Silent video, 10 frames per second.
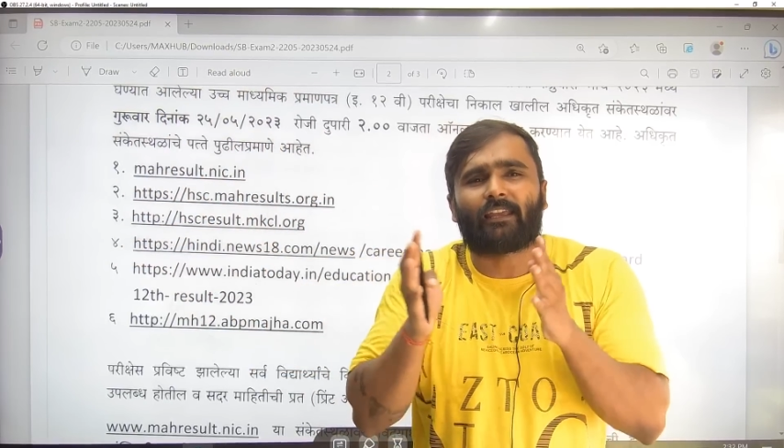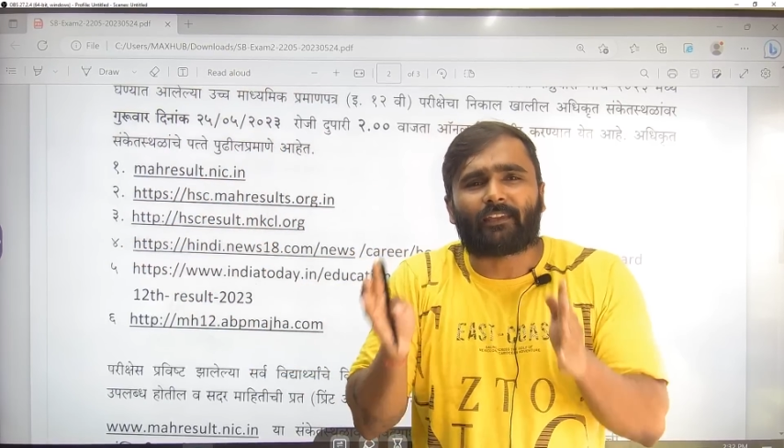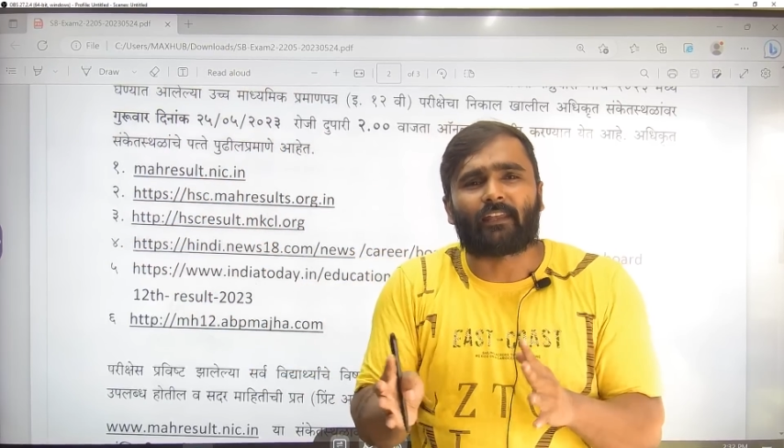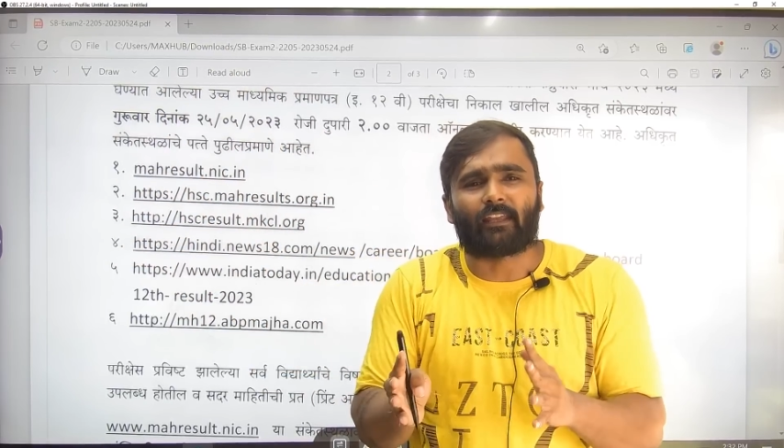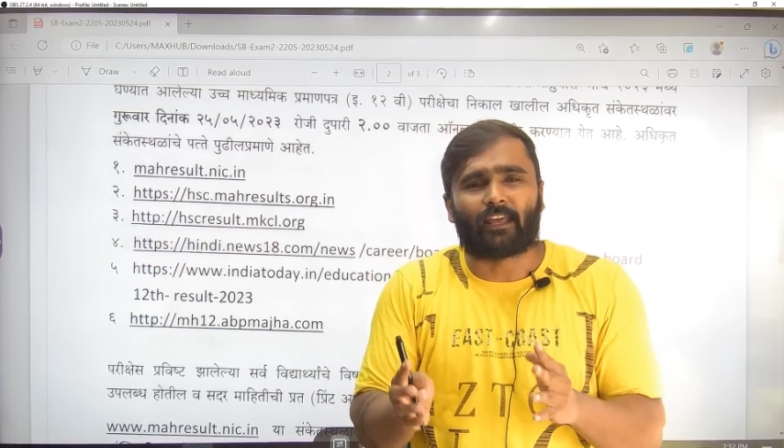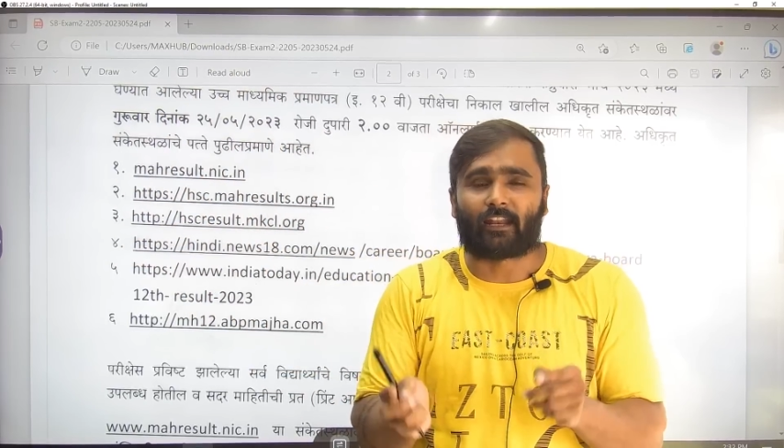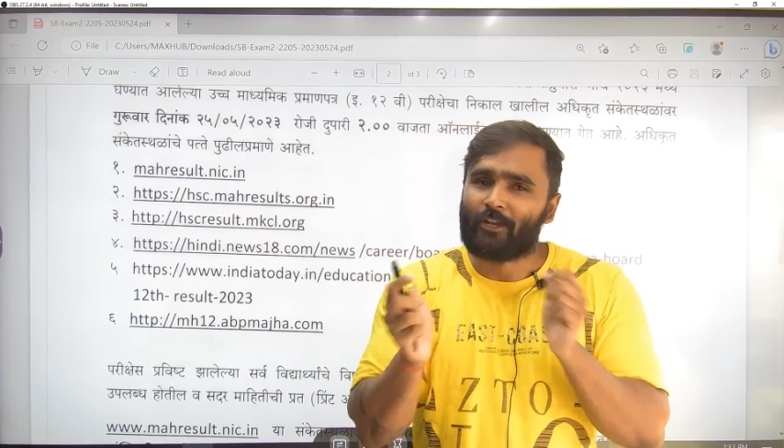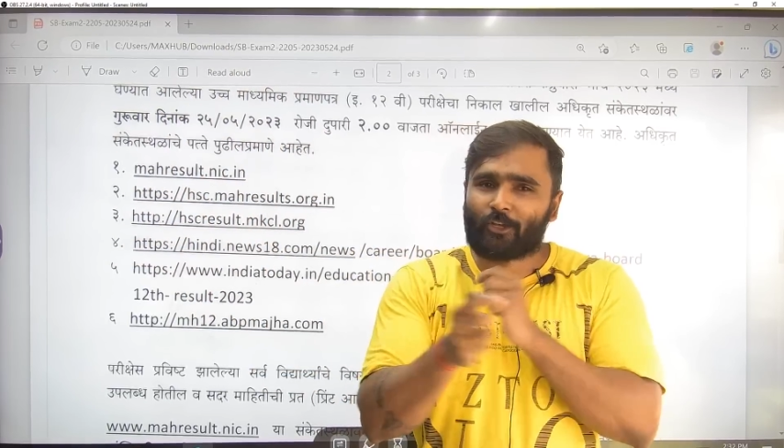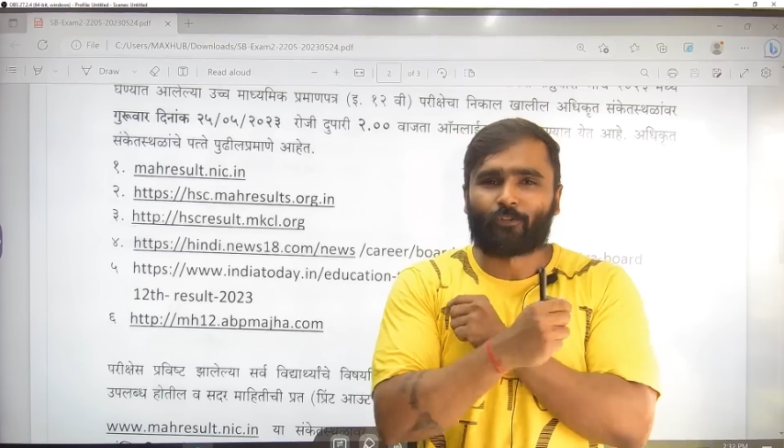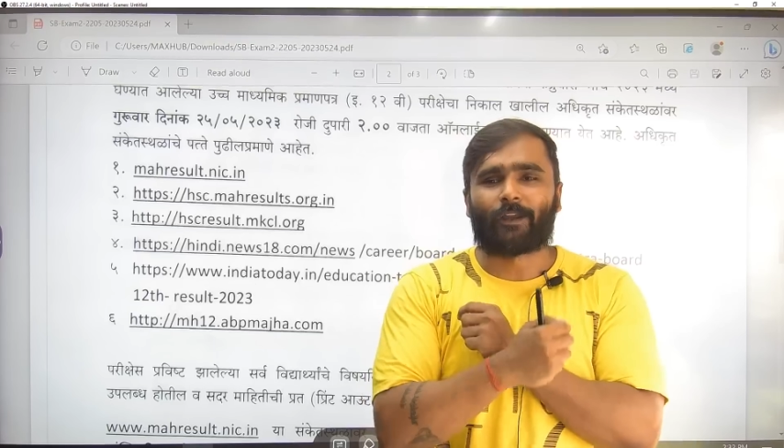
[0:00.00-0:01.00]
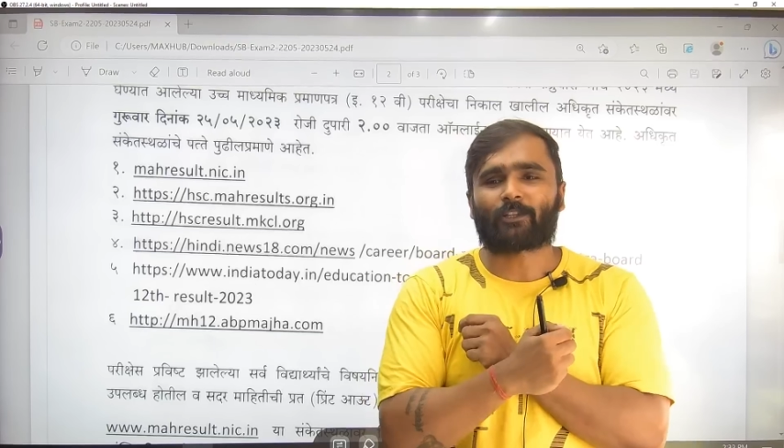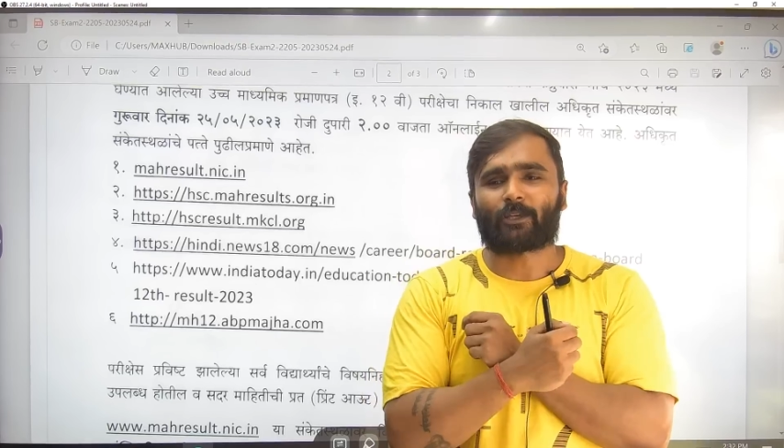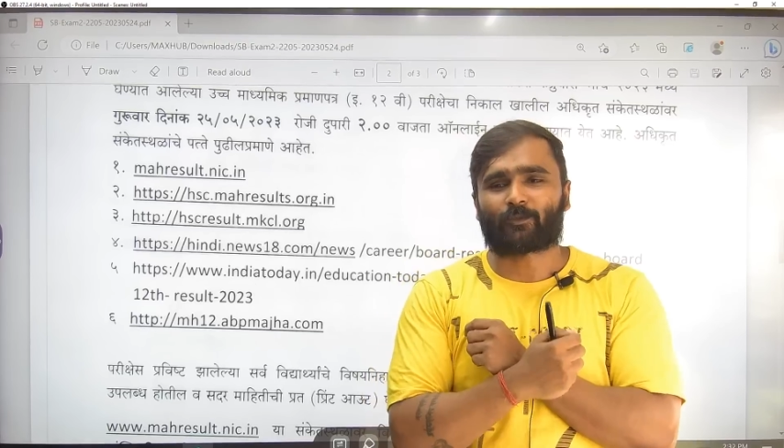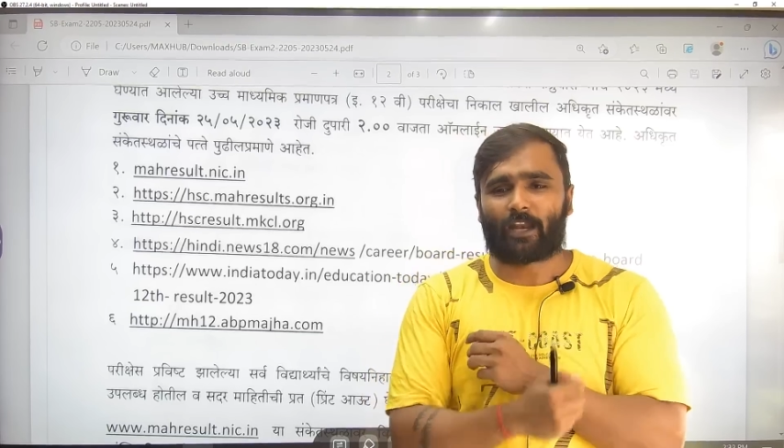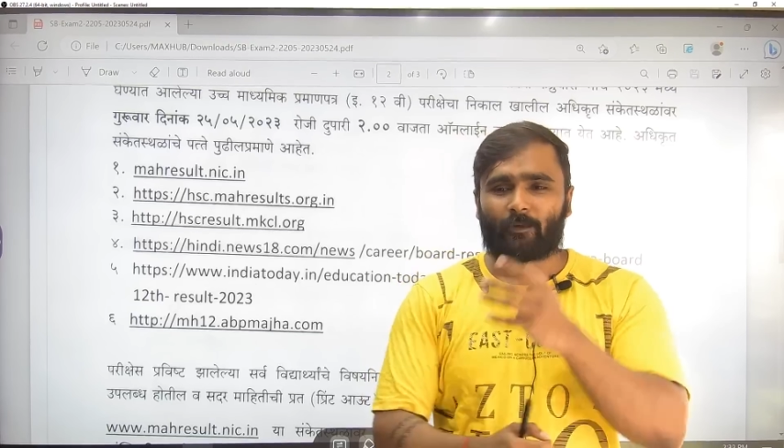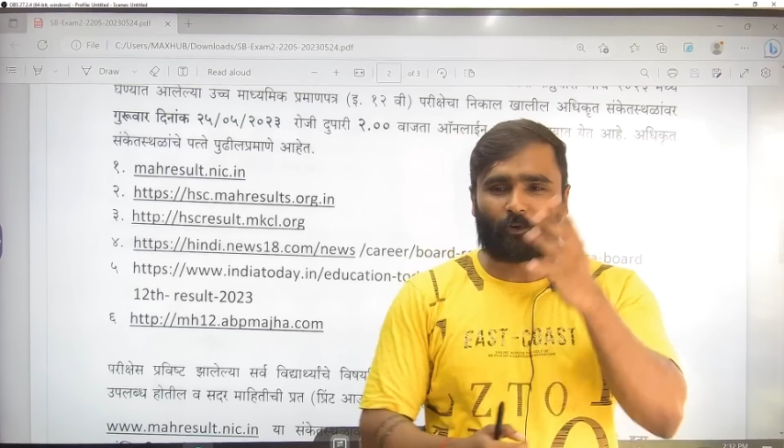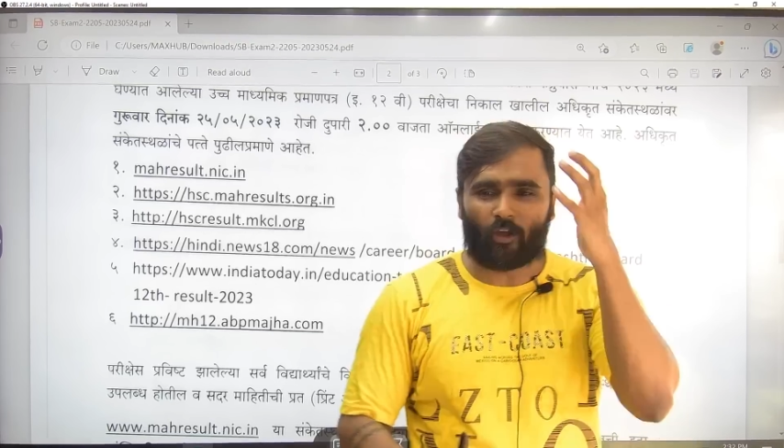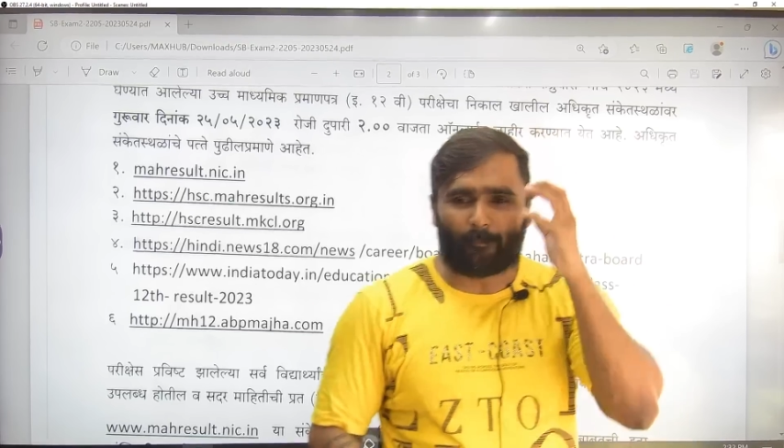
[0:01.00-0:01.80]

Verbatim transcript: है कि नहीं लाना है तो फटाफट सब्सक्राइब कर लो अब